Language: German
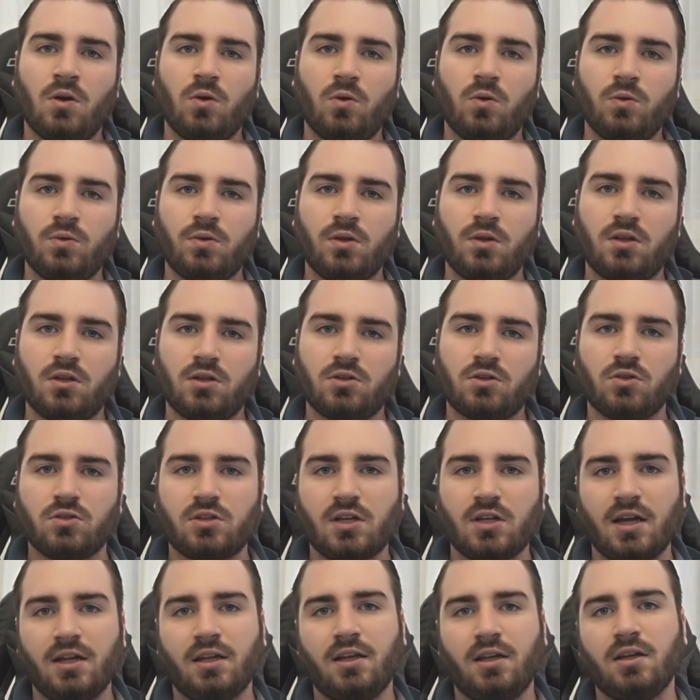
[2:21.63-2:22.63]
und so
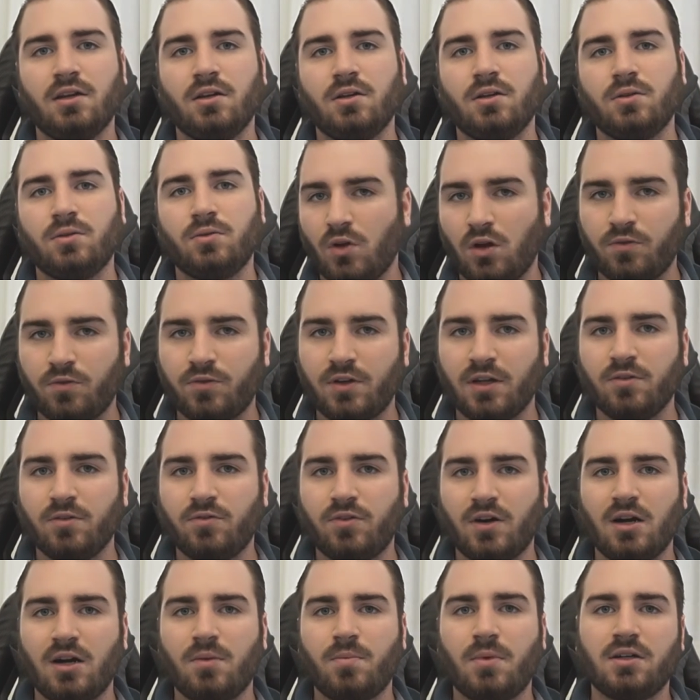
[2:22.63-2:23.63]
seid ihr auf jeden
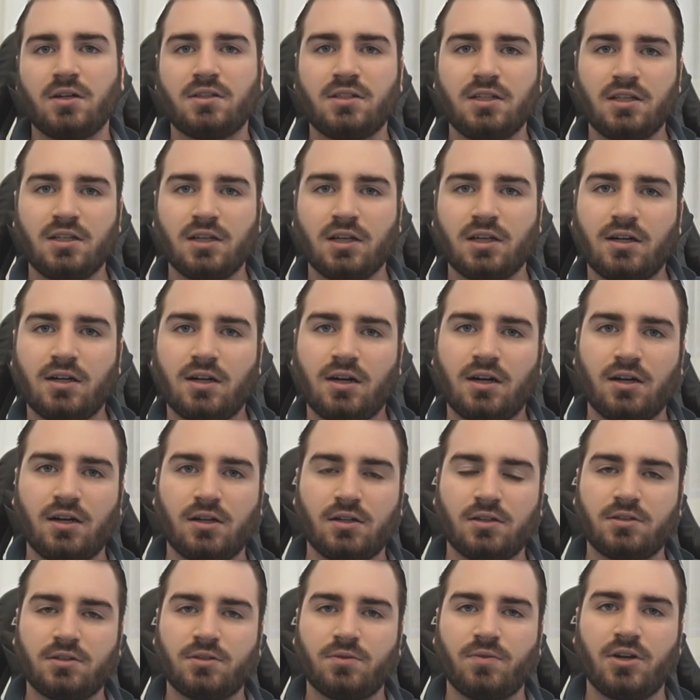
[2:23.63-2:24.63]
Fall einmal sicherer,
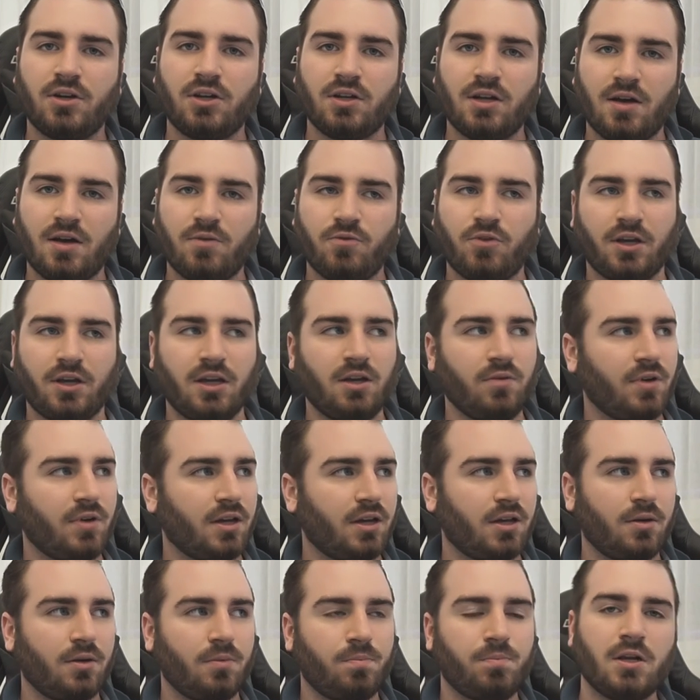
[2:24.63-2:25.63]
als wenn ihr einfach
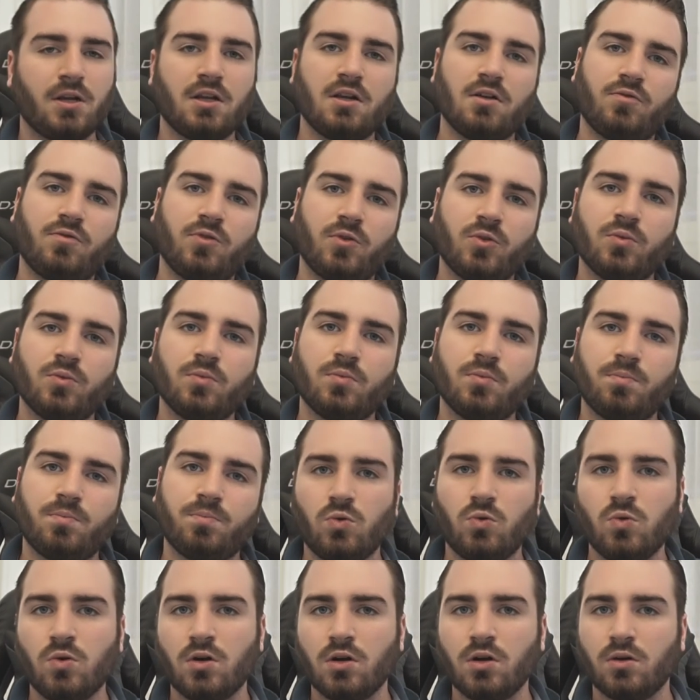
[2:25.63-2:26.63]
irgendwelche Bilder von
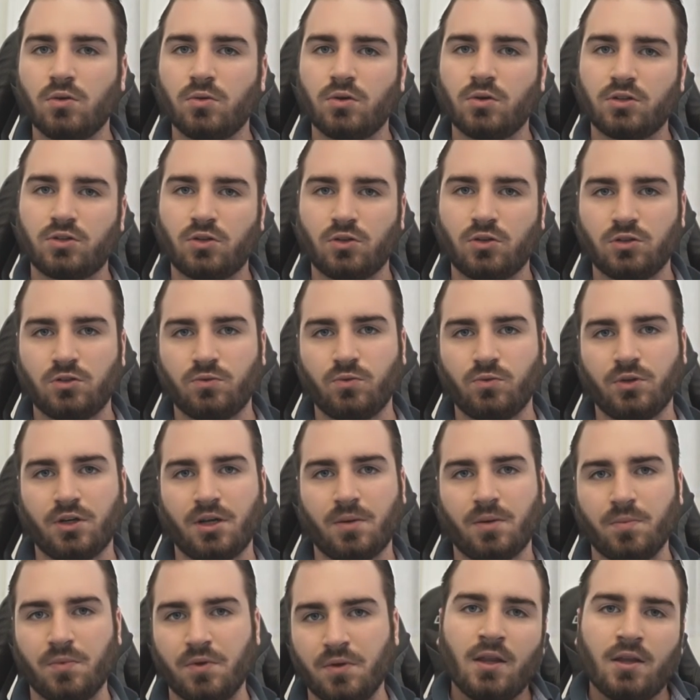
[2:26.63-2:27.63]
Google oder sonst wo
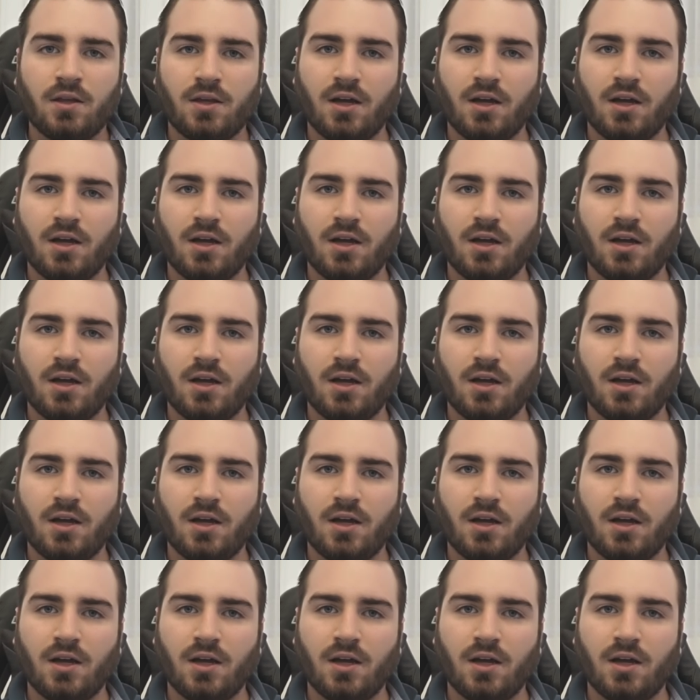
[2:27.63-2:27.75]
nehmt.